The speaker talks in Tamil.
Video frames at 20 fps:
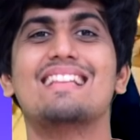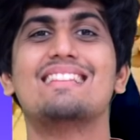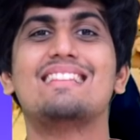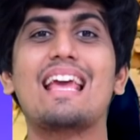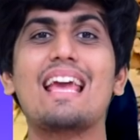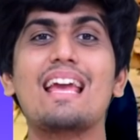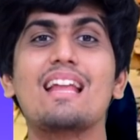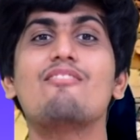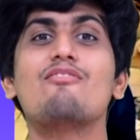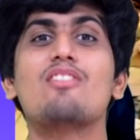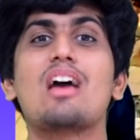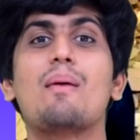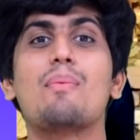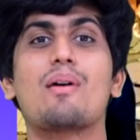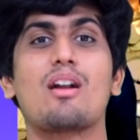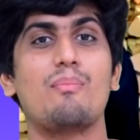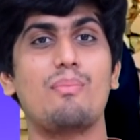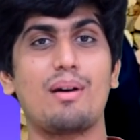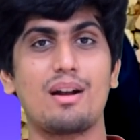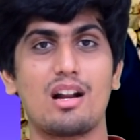தேன்
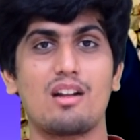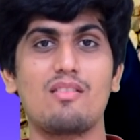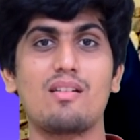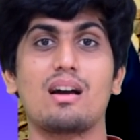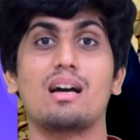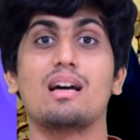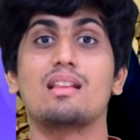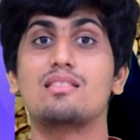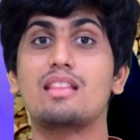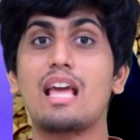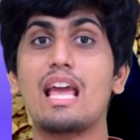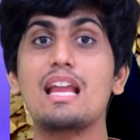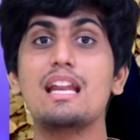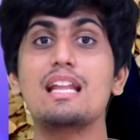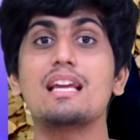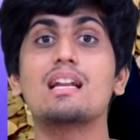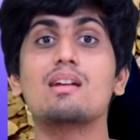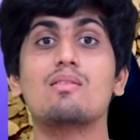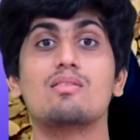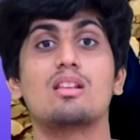வியாபாரம் பண்ணுறவங்க
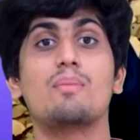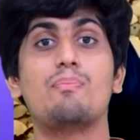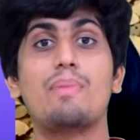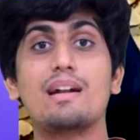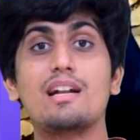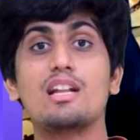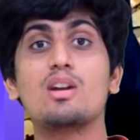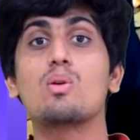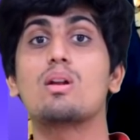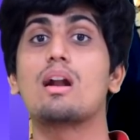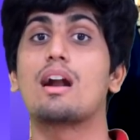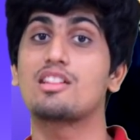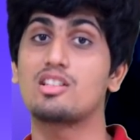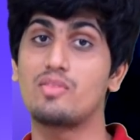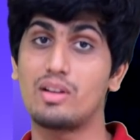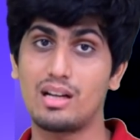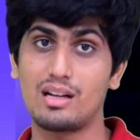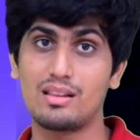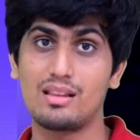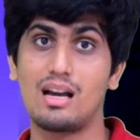தேனீகளை வந்து பெட்டிக்குள்ளே அடைச்சி
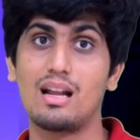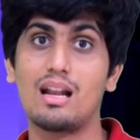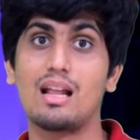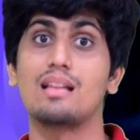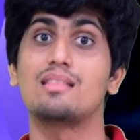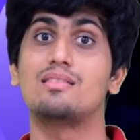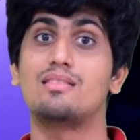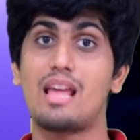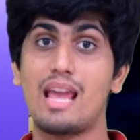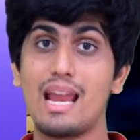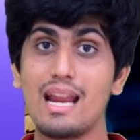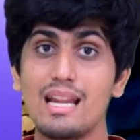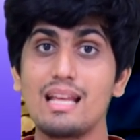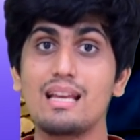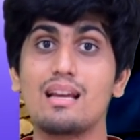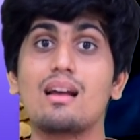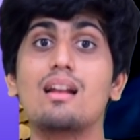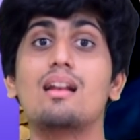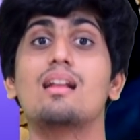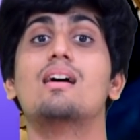வைக்கிறதுனால
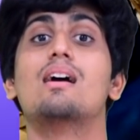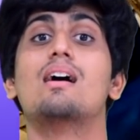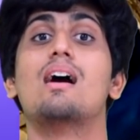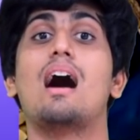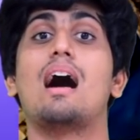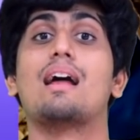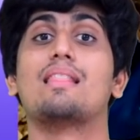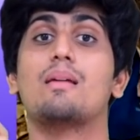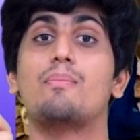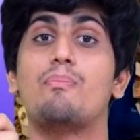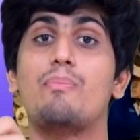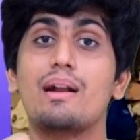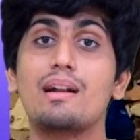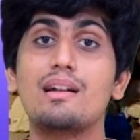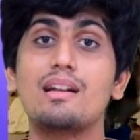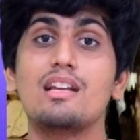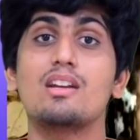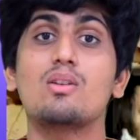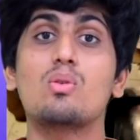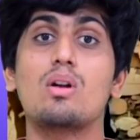தேனீகள் அந்த
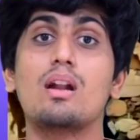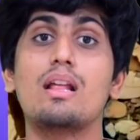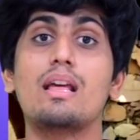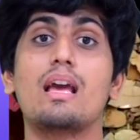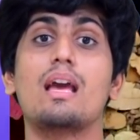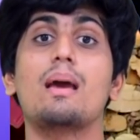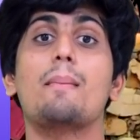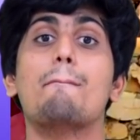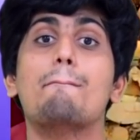பெட்டிக்குள்ளேயே